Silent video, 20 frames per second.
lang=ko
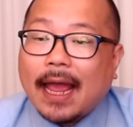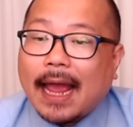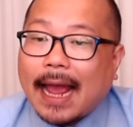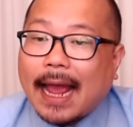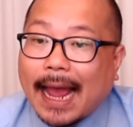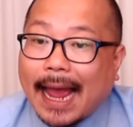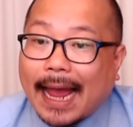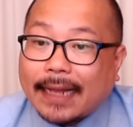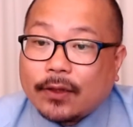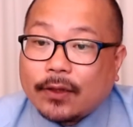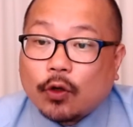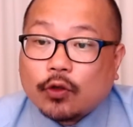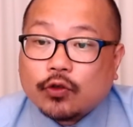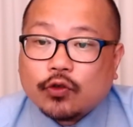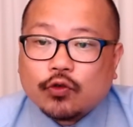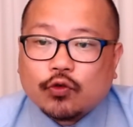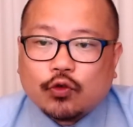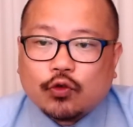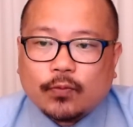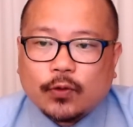한덕수
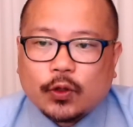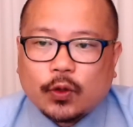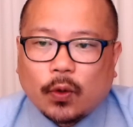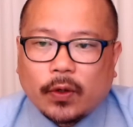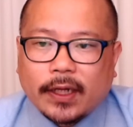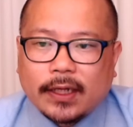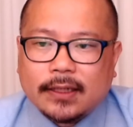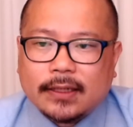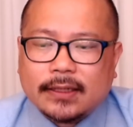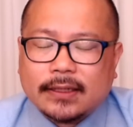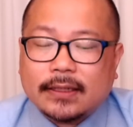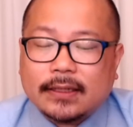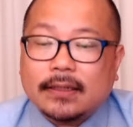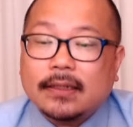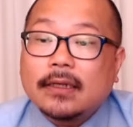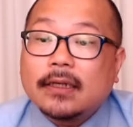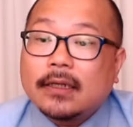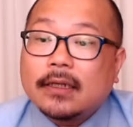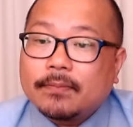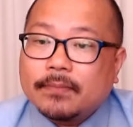국무총리는
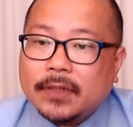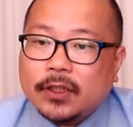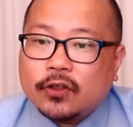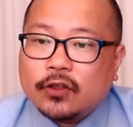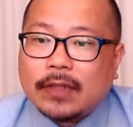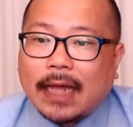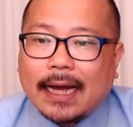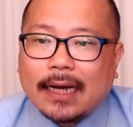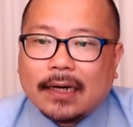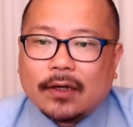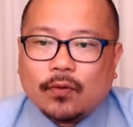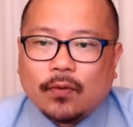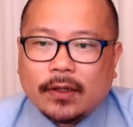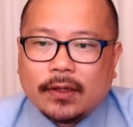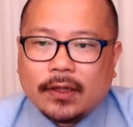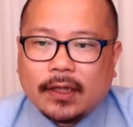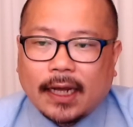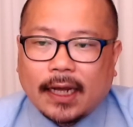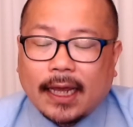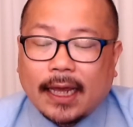민주당
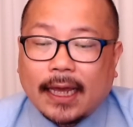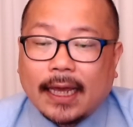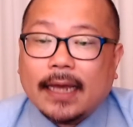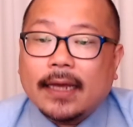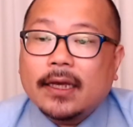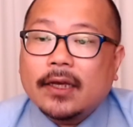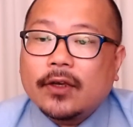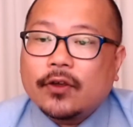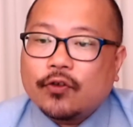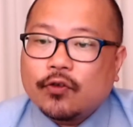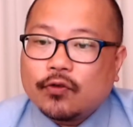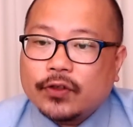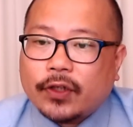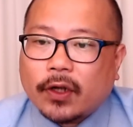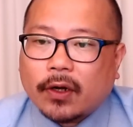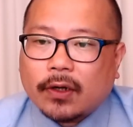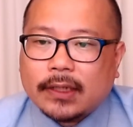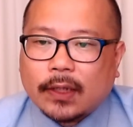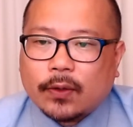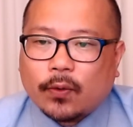의원들의
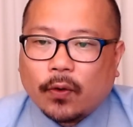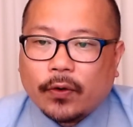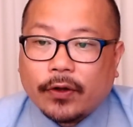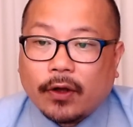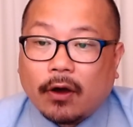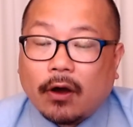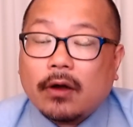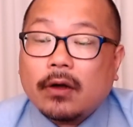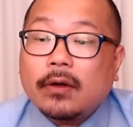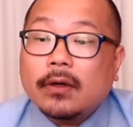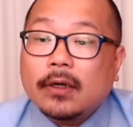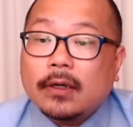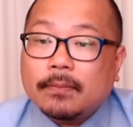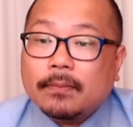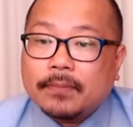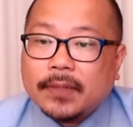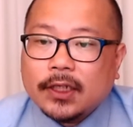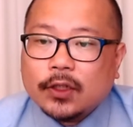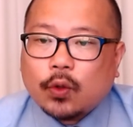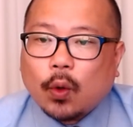윤석열 대통령
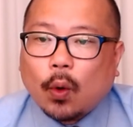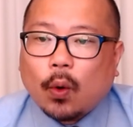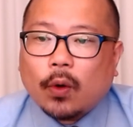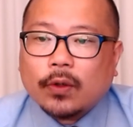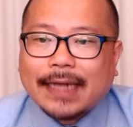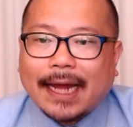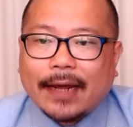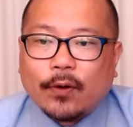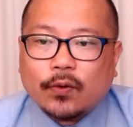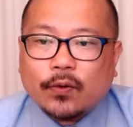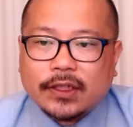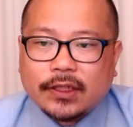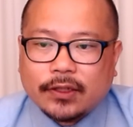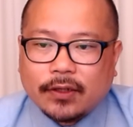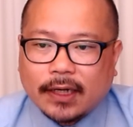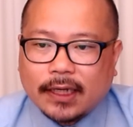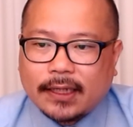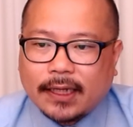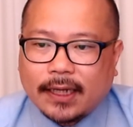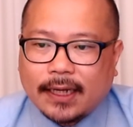비속어 사용
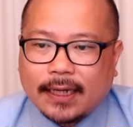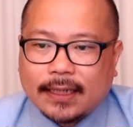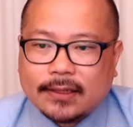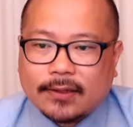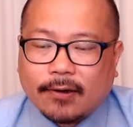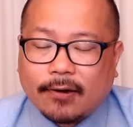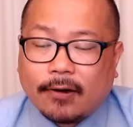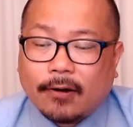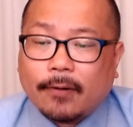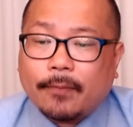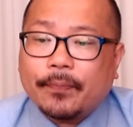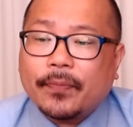지적에 대해서